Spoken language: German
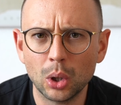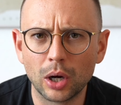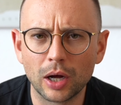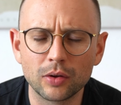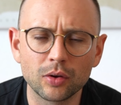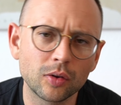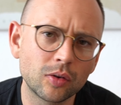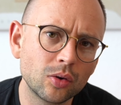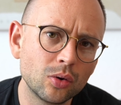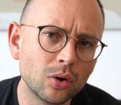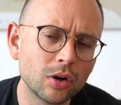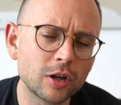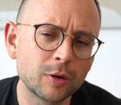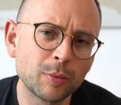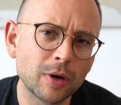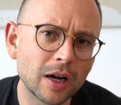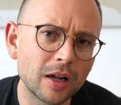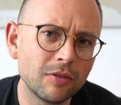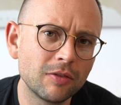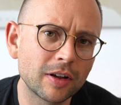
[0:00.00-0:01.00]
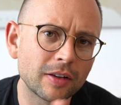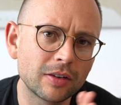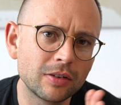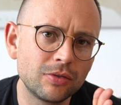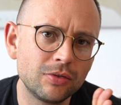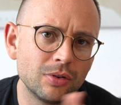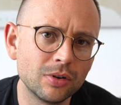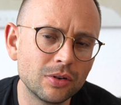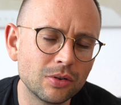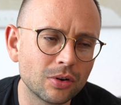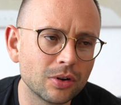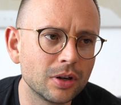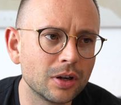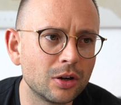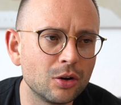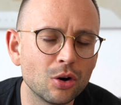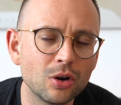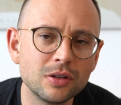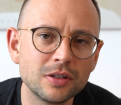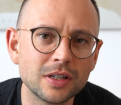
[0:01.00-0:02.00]
Ansonsten gucke ich mal, was ich für neue
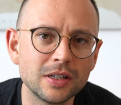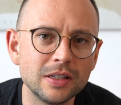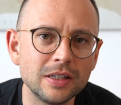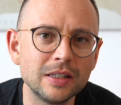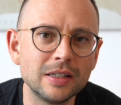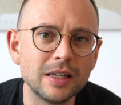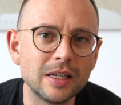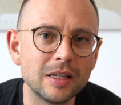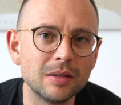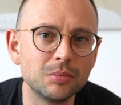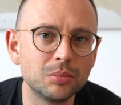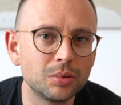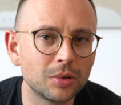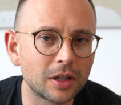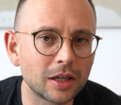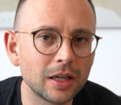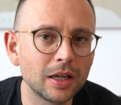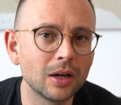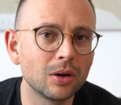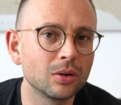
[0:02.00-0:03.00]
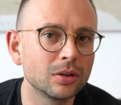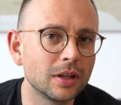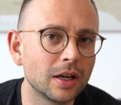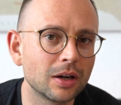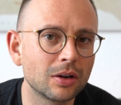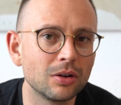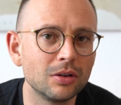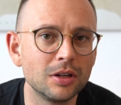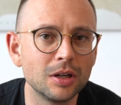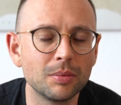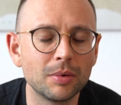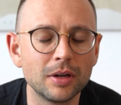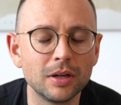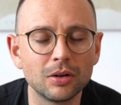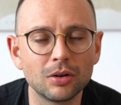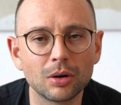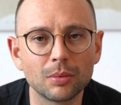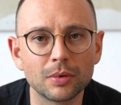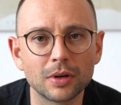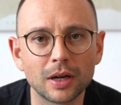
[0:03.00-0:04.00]
Content-Ideen bringe. Auch da könnt ihr immer in die
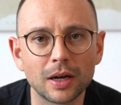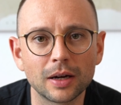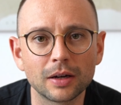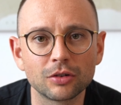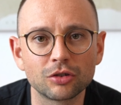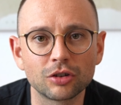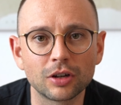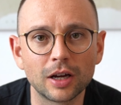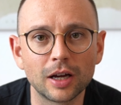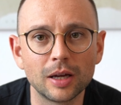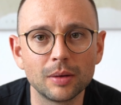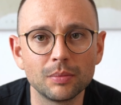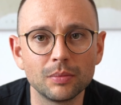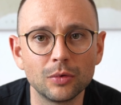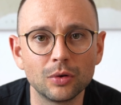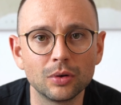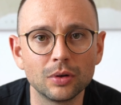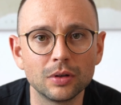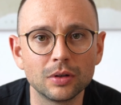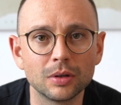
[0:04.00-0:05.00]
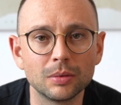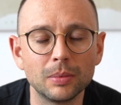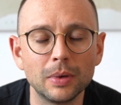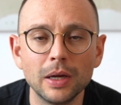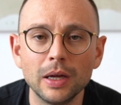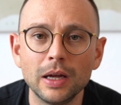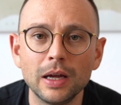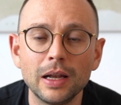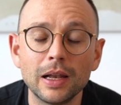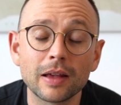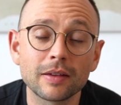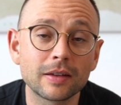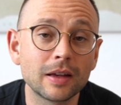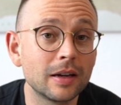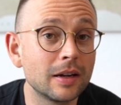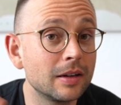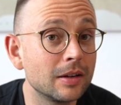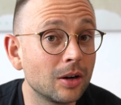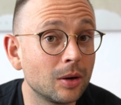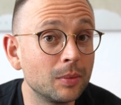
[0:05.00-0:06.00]
Kommentare schreiben und ähm, lasst
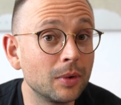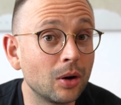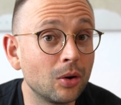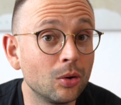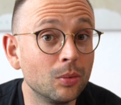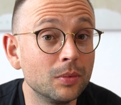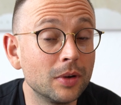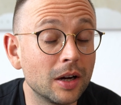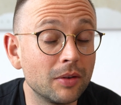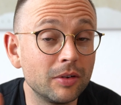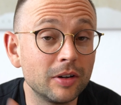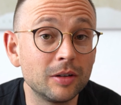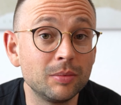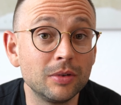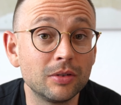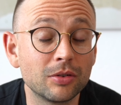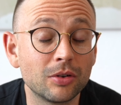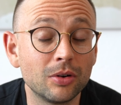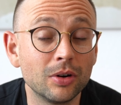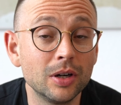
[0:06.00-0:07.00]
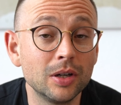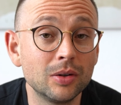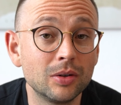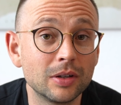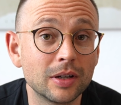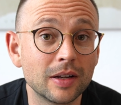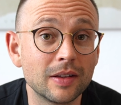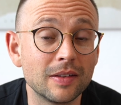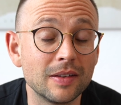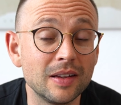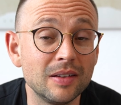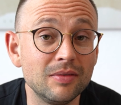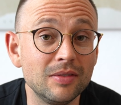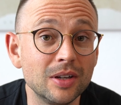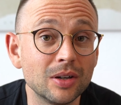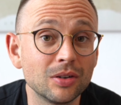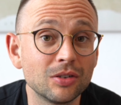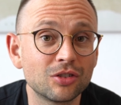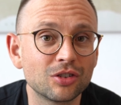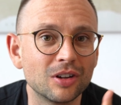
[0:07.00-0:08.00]
gerne einen Daumen nach oben da, würde ich mich freuen. Und dann sehen
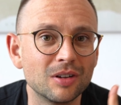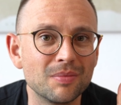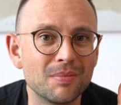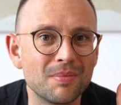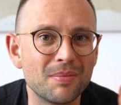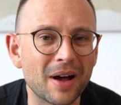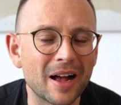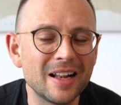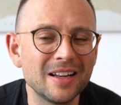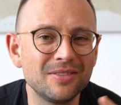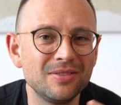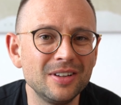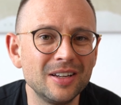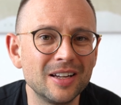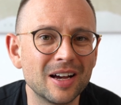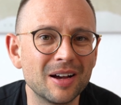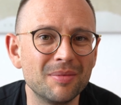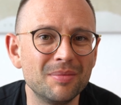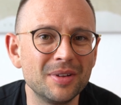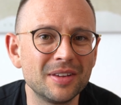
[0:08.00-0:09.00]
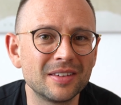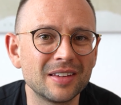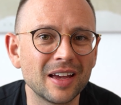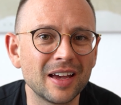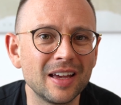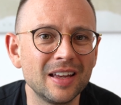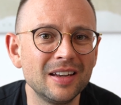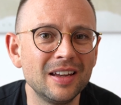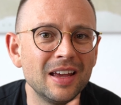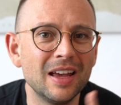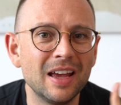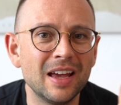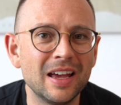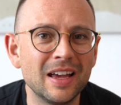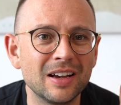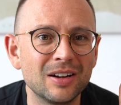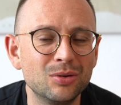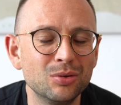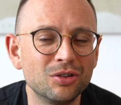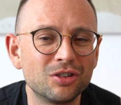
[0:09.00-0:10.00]
wir uns schon bald wieder. Bis dahin,
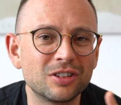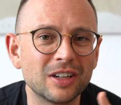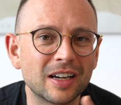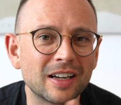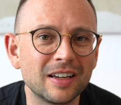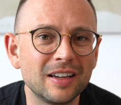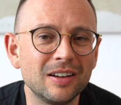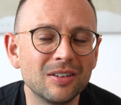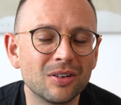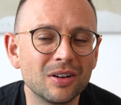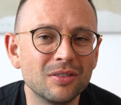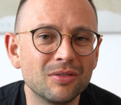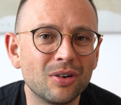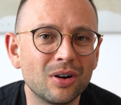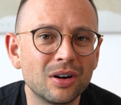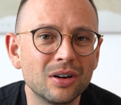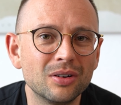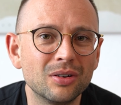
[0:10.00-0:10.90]
guten Start in die neue Woche